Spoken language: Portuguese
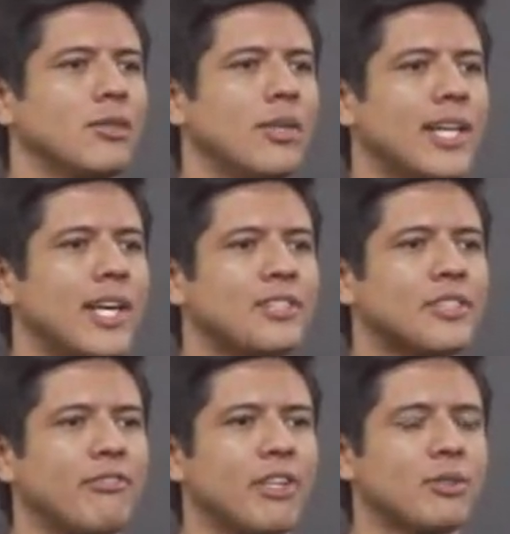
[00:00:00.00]
então a Kate está
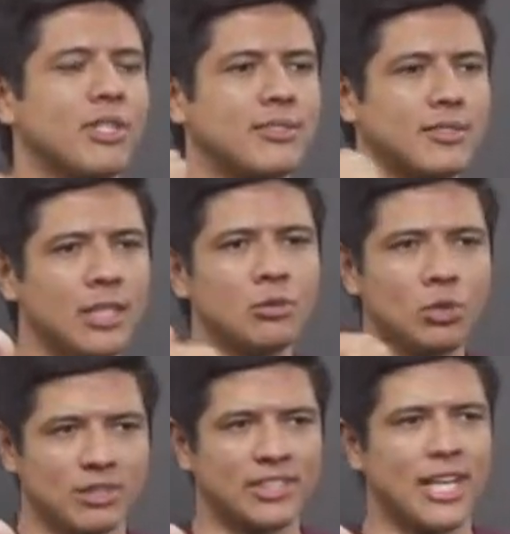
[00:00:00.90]
falando que sim,
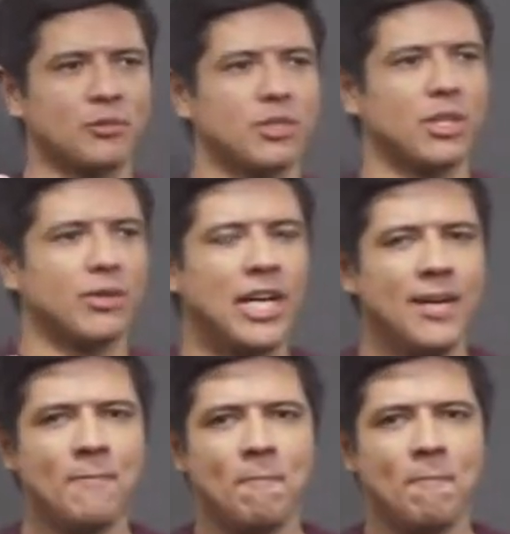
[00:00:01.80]
tudo certo então, né?